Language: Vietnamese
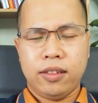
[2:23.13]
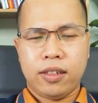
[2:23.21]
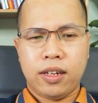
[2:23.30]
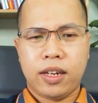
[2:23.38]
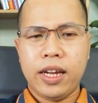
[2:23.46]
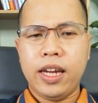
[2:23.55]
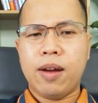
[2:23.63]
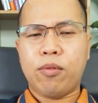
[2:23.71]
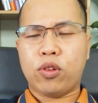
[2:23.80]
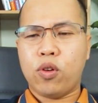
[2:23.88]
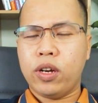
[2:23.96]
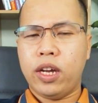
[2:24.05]
Cái kinh nghiệm của
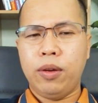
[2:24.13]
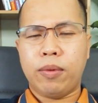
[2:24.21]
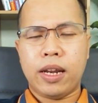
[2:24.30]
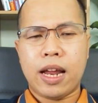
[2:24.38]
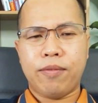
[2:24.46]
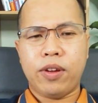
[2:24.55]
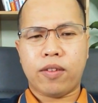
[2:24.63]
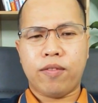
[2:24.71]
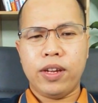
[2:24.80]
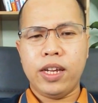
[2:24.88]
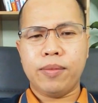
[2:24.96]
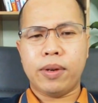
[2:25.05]
tôi khi mà làm việc
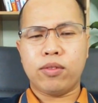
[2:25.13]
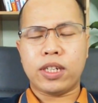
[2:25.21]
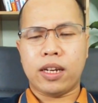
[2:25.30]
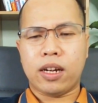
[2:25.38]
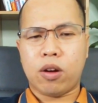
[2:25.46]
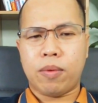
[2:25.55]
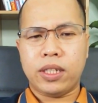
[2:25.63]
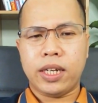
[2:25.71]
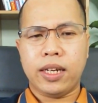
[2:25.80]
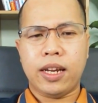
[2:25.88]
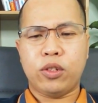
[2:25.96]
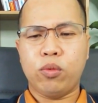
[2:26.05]
với những bất động sản đặt cọc bán
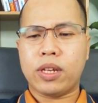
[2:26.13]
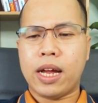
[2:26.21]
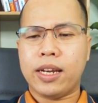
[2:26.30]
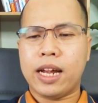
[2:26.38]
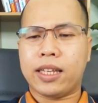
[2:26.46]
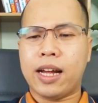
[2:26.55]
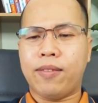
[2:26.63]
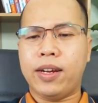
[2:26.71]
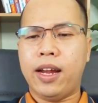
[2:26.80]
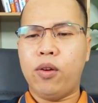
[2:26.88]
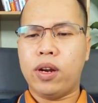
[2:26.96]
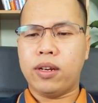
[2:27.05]
chênh là chúng ta đặt thẳng vấn
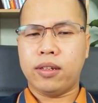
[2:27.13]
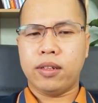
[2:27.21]
đề luôn.